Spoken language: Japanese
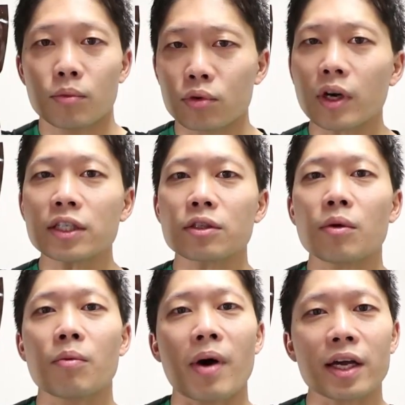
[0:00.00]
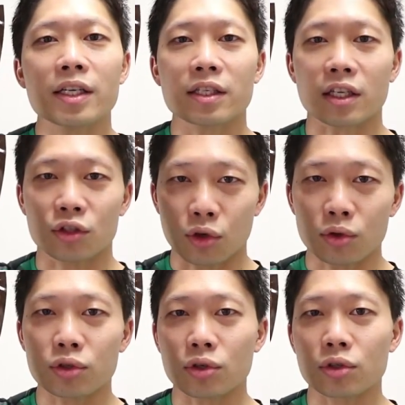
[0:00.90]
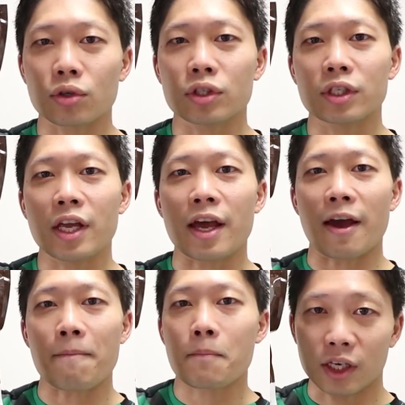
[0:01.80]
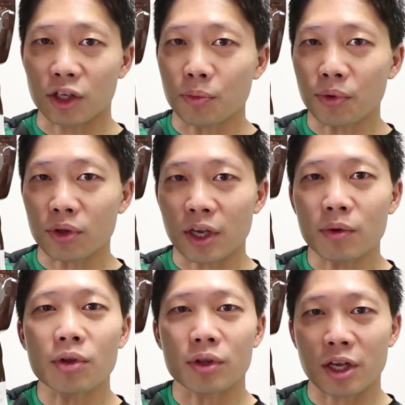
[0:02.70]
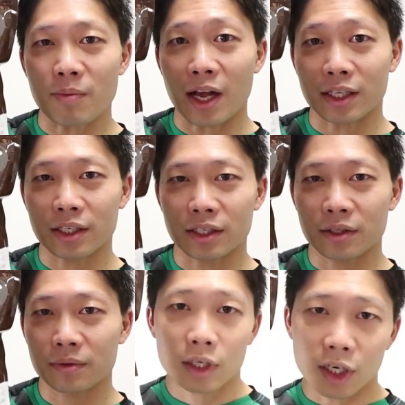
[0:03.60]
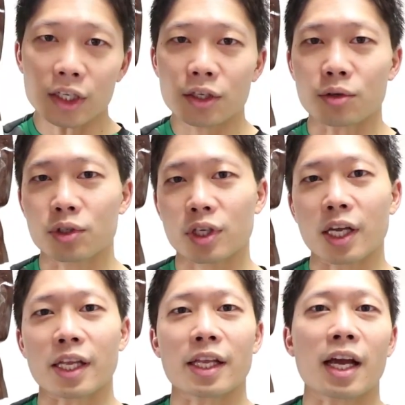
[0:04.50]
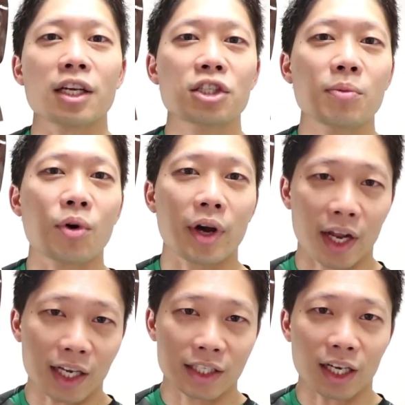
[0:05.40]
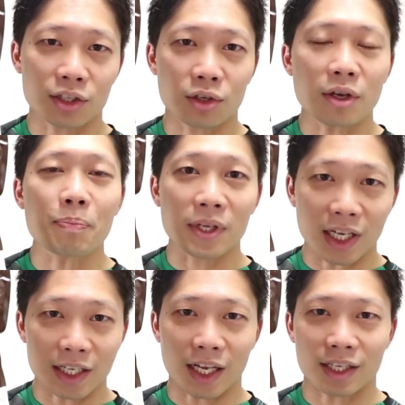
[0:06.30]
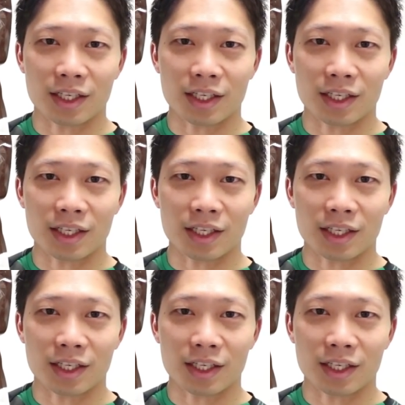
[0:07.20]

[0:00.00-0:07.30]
僕はいつも毎朝朝食としてケトプロテインを飲んでいます筋肉をつけて体脂肪を減らしたい人にはぴったりで